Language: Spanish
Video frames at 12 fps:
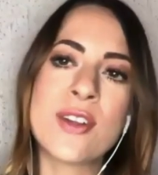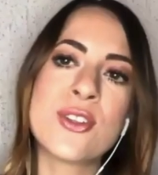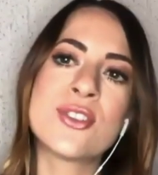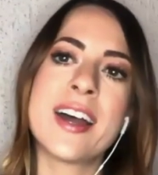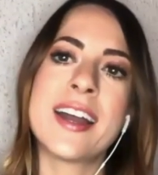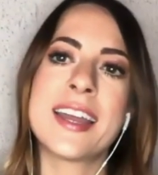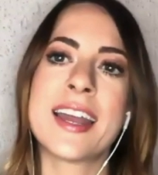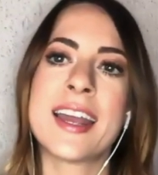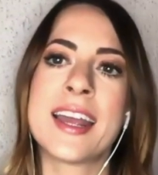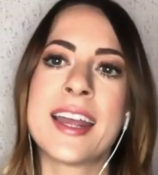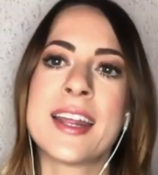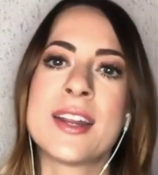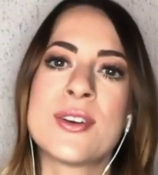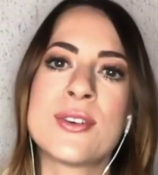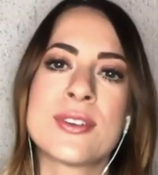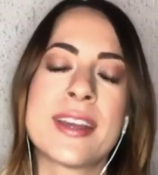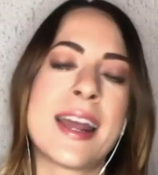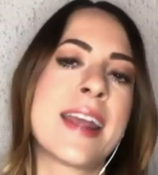anécdota que,
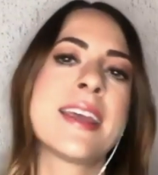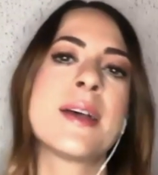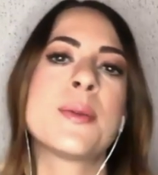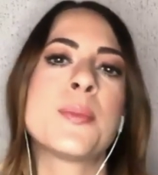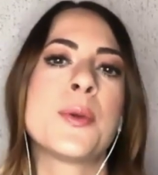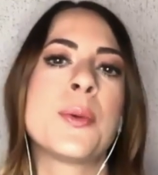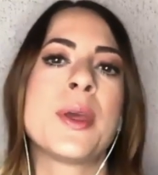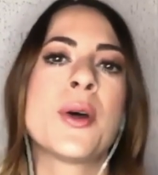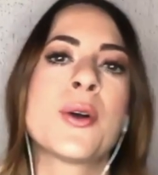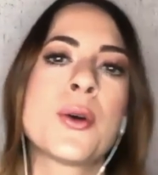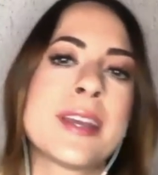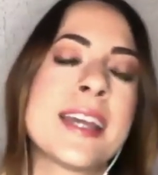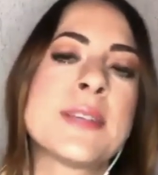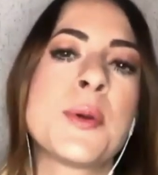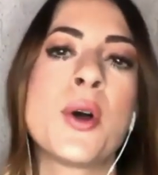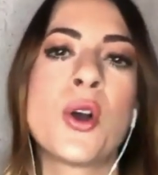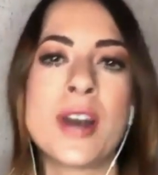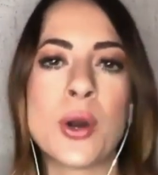que hayan vivido, que hayas
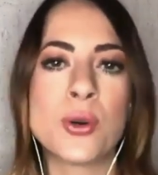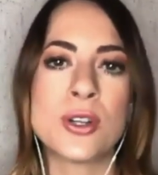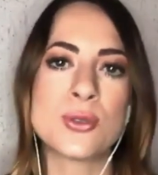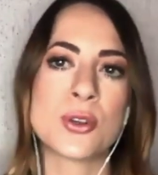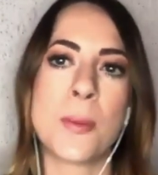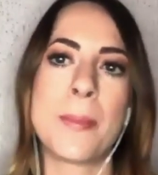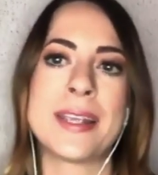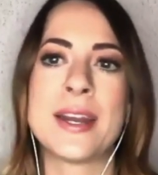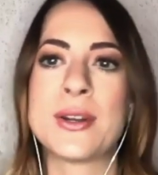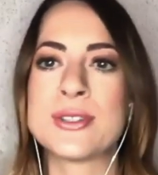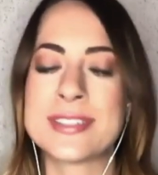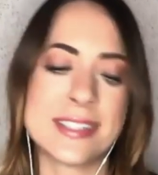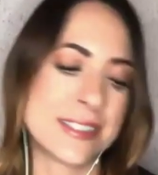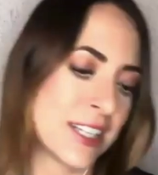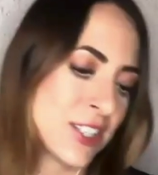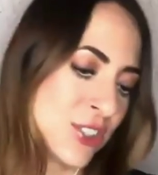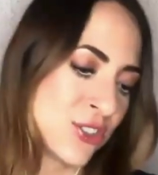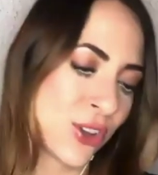vivido con alguno de tus compañeros que
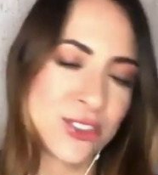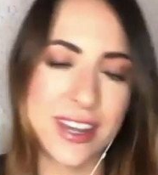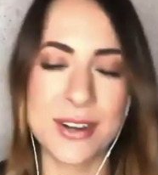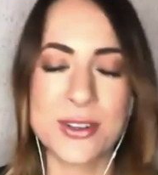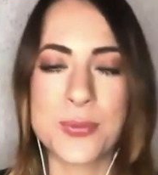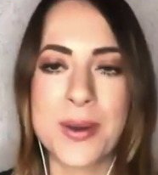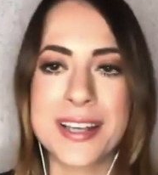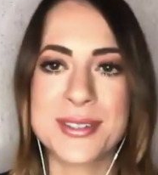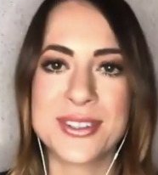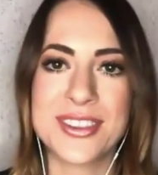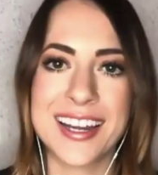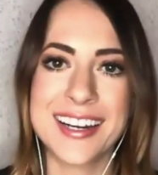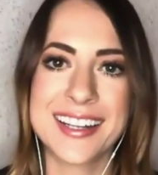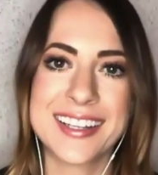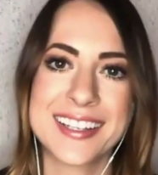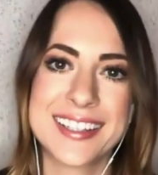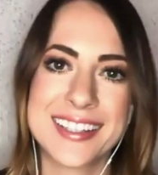sea chistosa que nos puedas contar?